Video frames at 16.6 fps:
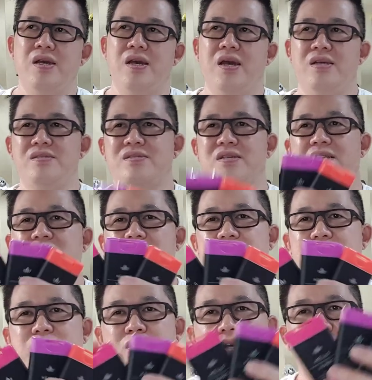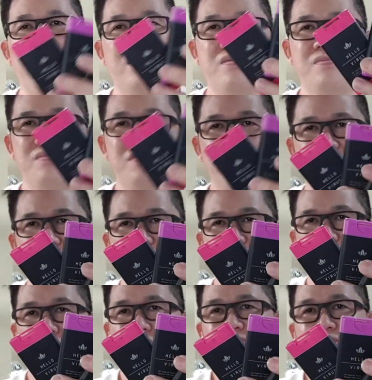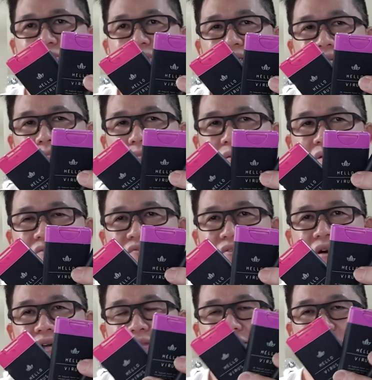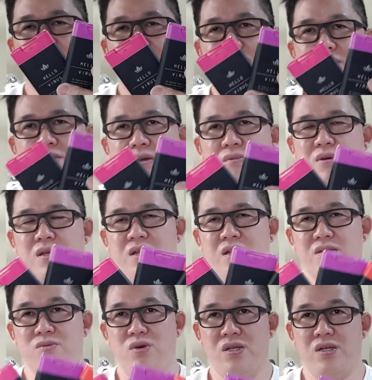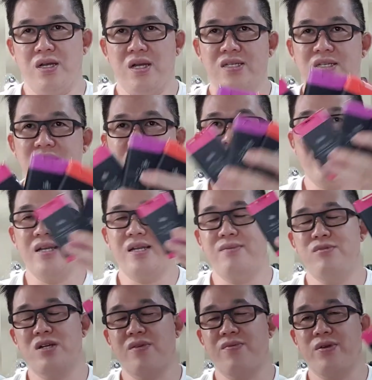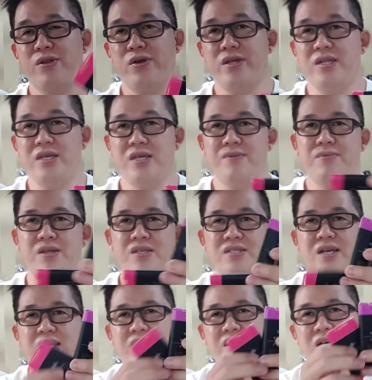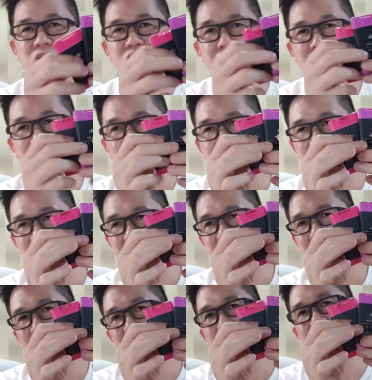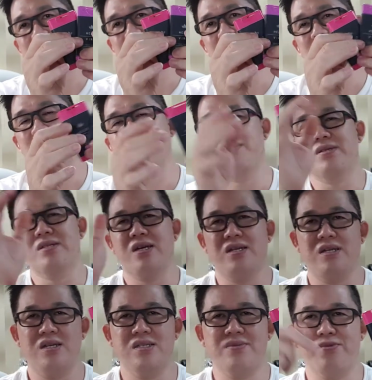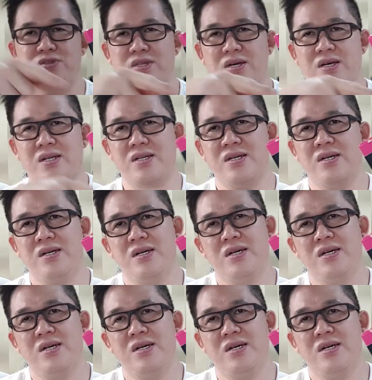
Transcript: Hand sanitizer pocket Semoga informasi ini bermanfaat dan berguna buat Anda semuanya. Jika Anda menyukai video ini, please like dan komen jika Anda ingin bertanya seputar